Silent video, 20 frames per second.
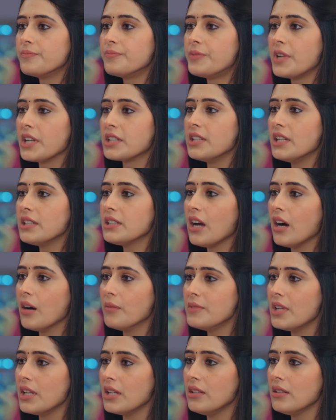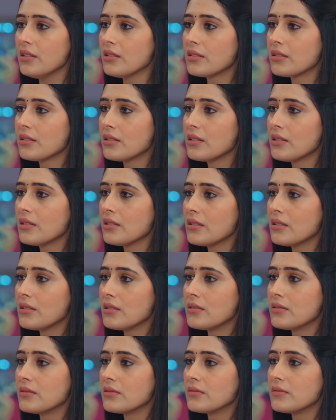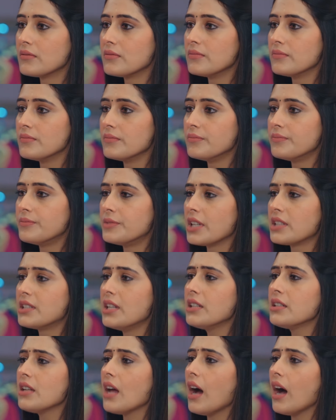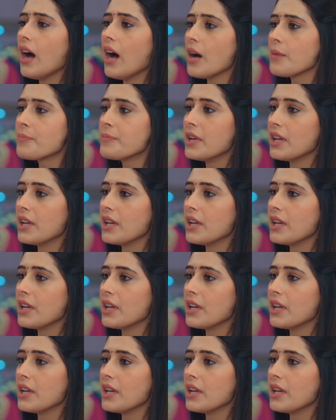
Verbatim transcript: प्रेग्नेंट हम नहीं हम नहीं हम नहीं प्रेग्नेंट आप